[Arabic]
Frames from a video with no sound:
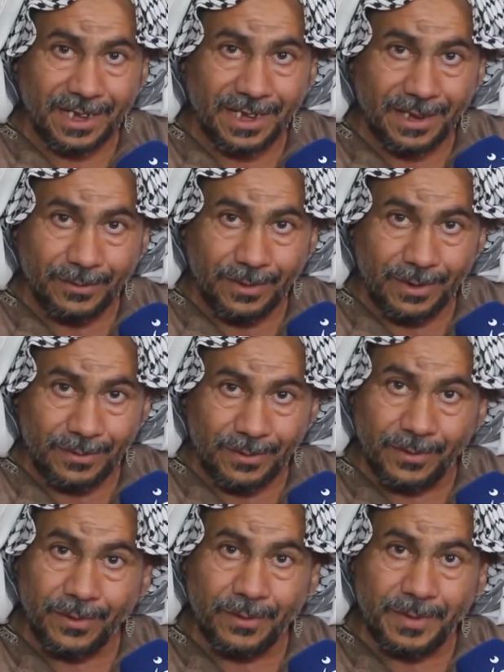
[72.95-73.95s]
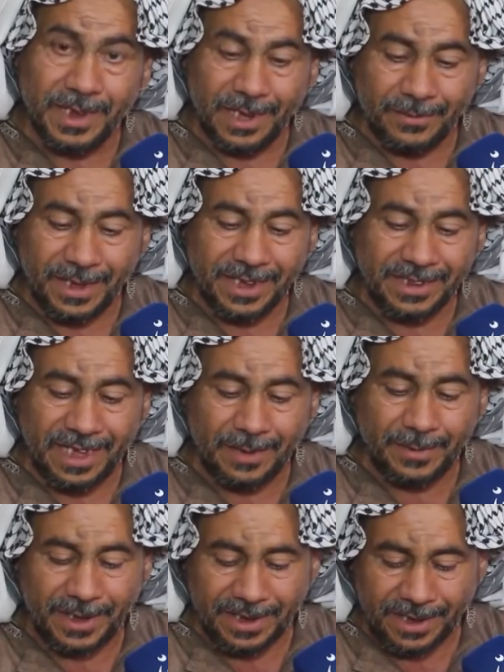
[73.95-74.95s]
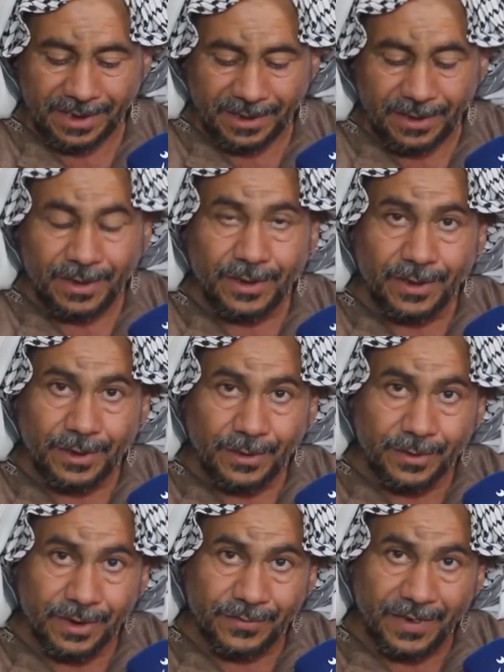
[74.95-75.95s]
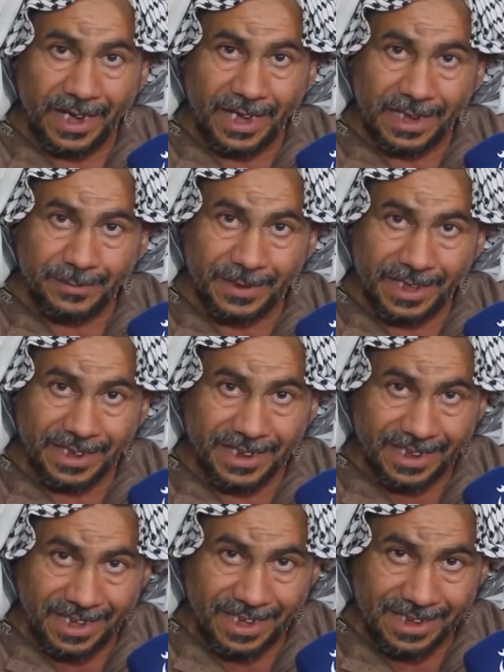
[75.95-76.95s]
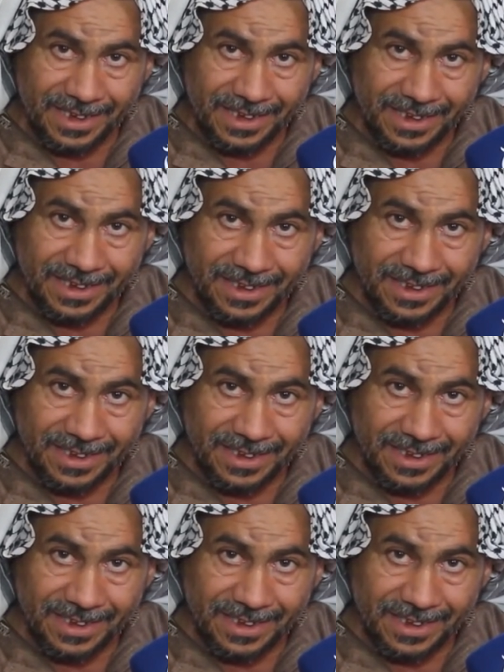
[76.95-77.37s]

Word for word: أول وهو باليابان أهداها بالعراق ورفع علم العراق عالي